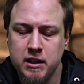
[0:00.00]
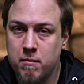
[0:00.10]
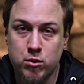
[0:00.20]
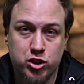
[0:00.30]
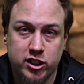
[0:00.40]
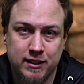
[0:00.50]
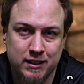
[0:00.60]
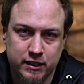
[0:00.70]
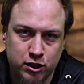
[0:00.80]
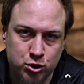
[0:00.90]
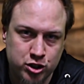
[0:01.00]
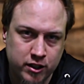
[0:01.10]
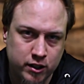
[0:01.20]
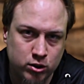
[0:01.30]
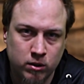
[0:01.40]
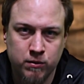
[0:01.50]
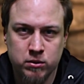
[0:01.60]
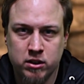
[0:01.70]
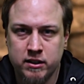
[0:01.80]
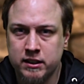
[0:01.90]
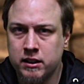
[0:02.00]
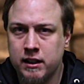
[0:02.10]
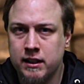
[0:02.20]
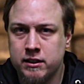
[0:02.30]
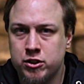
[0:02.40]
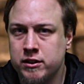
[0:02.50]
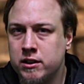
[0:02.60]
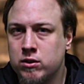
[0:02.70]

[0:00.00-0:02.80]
Może dlatego, że dowódca straży